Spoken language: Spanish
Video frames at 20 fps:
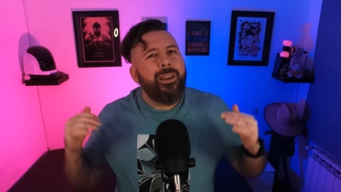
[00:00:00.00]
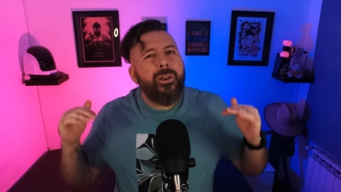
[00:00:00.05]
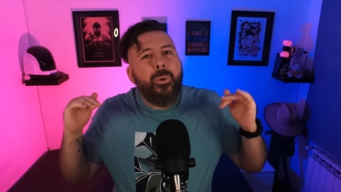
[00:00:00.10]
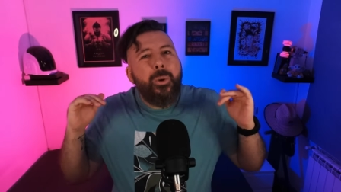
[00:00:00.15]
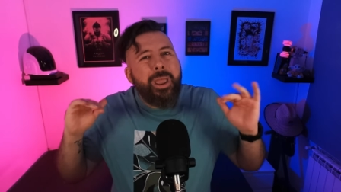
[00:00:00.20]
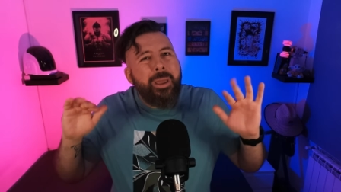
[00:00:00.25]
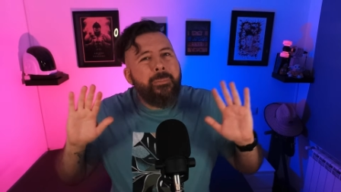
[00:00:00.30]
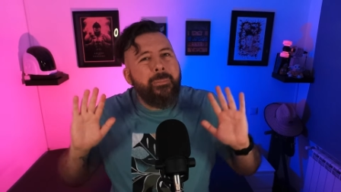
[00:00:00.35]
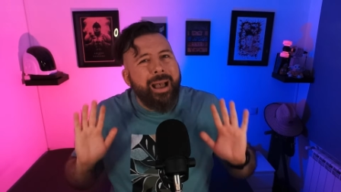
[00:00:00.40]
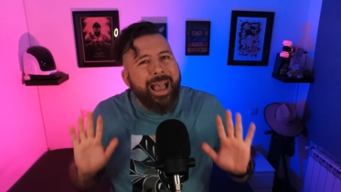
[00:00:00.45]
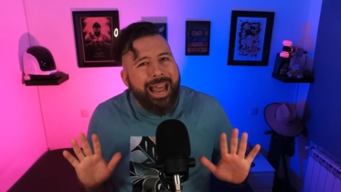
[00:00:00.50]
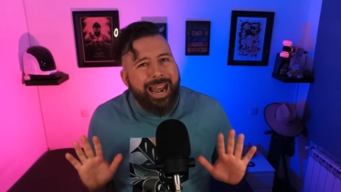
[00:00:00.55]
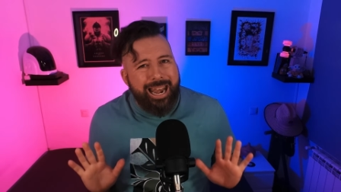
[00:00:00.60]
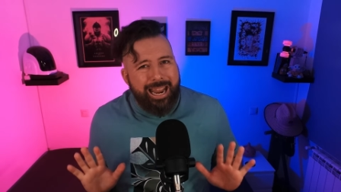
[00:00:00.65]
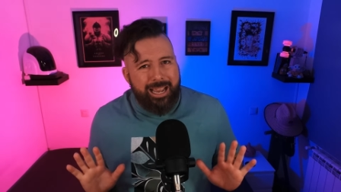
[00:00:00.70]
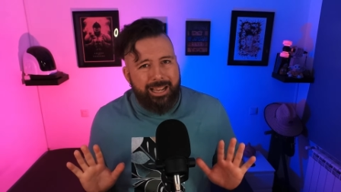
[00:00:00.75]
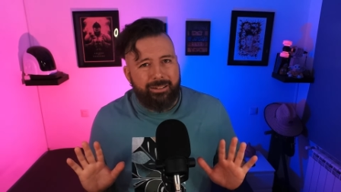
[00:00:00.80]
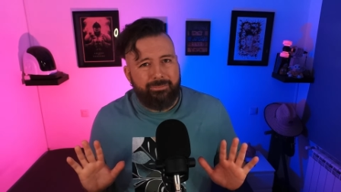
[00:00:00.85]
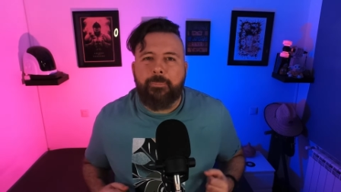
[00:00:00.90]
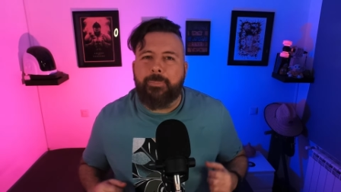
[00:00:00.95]
No es
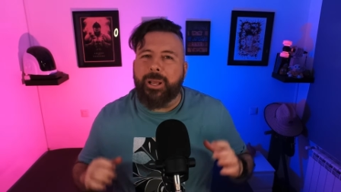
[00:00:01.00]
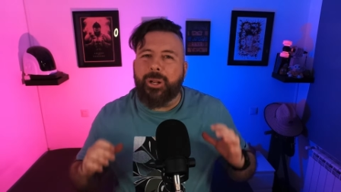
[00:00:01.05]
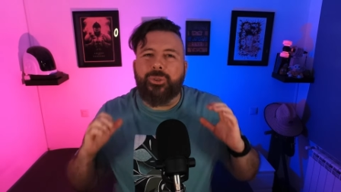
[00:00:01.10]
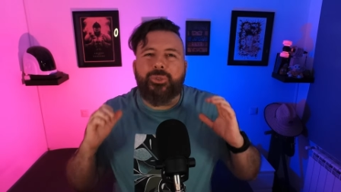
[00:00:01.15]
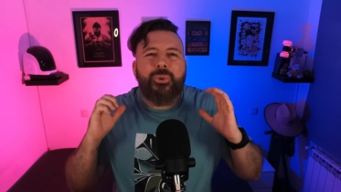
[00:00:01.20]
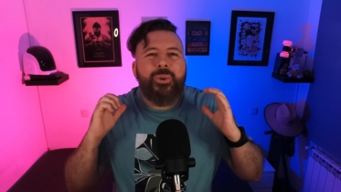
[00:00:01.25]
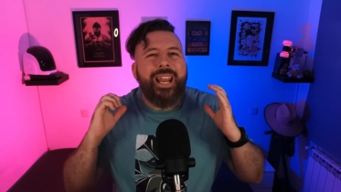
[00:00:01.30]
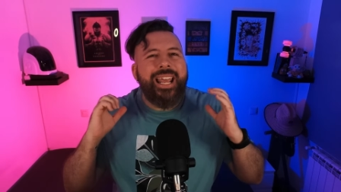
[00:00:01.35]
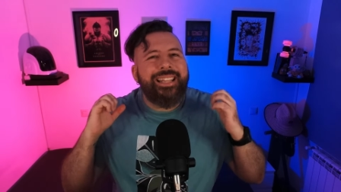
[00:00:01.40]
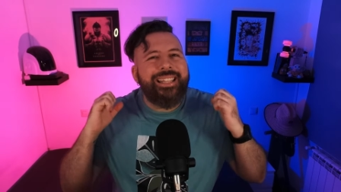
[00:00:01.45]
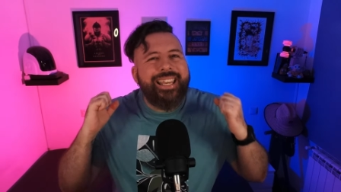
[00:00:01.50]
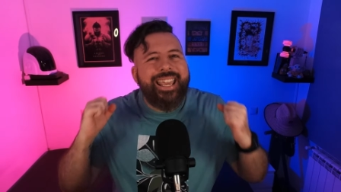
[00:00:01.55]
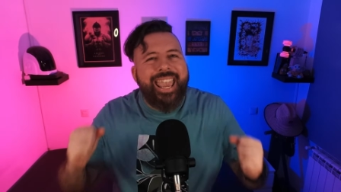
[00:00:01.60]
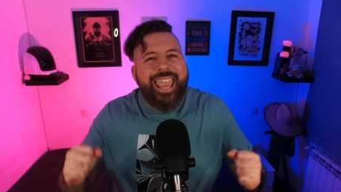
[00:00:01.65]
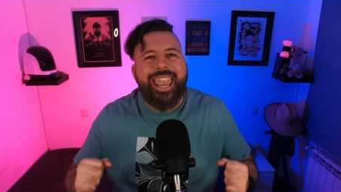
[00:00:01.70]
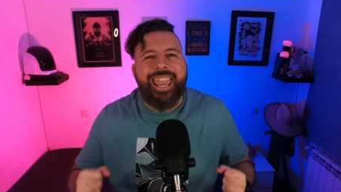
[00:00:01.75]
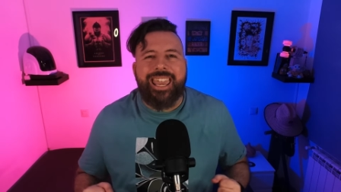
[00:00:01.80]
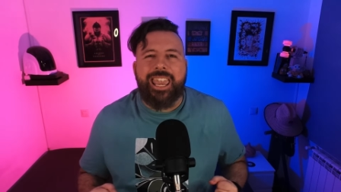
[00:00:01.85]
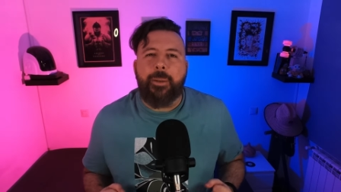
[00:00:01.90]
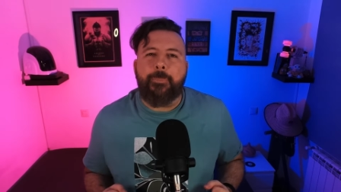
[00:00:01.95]
mala pero su late
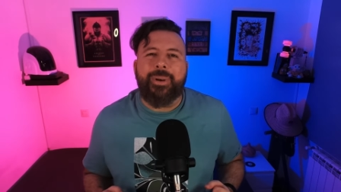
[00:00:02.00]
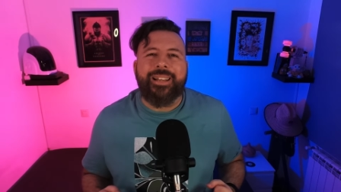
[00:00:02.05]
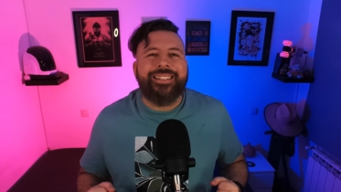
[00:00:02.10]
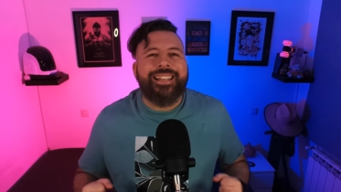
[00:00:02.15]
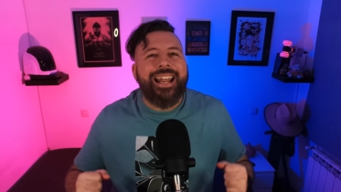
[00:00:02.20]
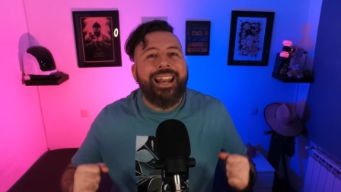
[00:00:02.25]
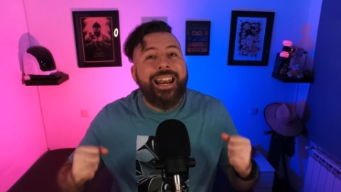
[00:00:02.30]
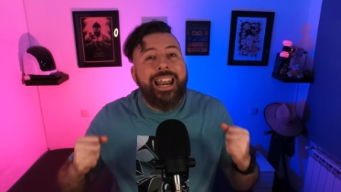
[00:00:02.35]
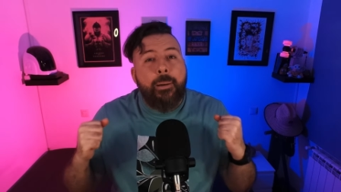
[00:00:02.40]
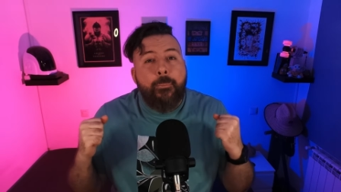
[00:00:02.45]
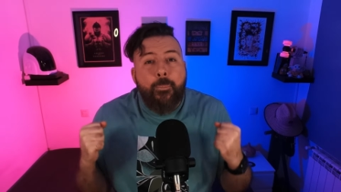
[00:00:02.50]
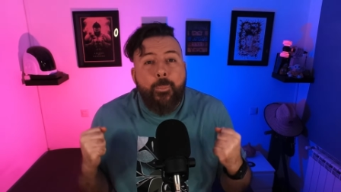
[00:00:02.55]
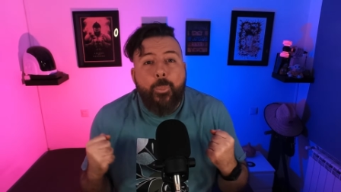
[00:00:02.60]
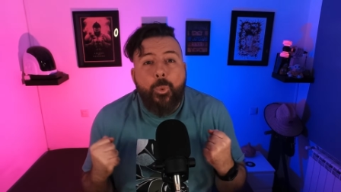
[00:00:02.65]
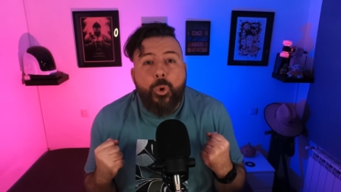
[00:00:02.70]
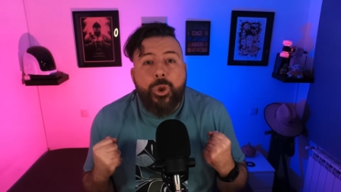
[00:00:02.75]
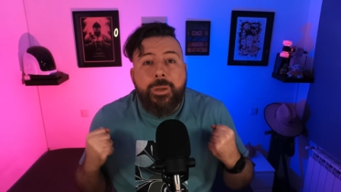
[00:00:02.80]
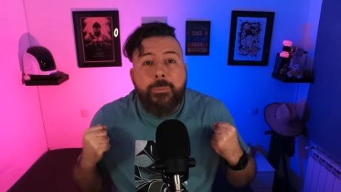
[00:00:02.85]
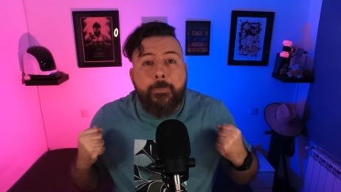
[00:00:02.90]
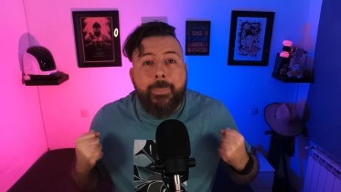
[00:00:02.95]
game es pasarla
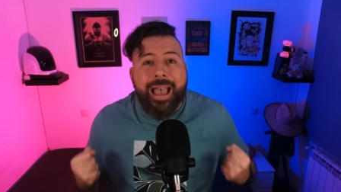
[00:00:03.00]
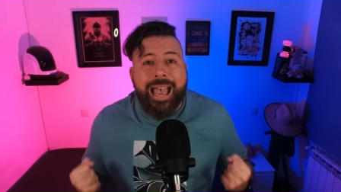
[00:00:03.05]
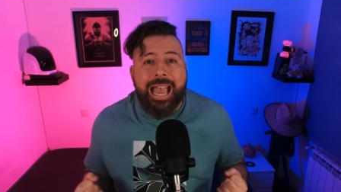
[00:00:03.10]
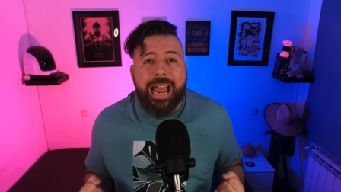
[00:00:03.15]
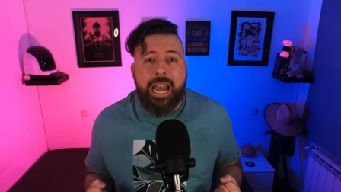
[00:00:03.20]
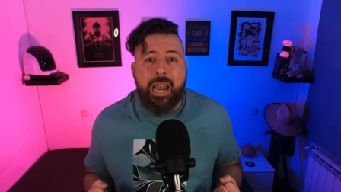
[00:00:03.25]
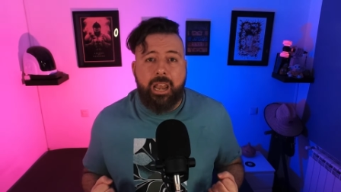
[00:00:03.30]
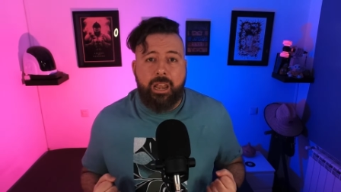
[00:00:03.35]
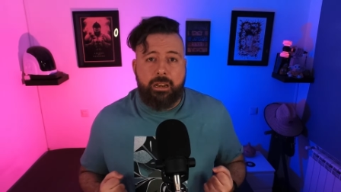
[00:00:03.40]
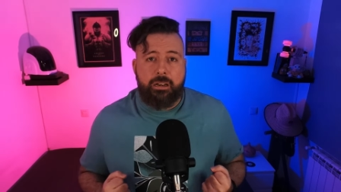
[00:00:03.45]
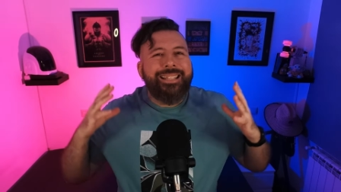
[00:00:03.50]
muy mal.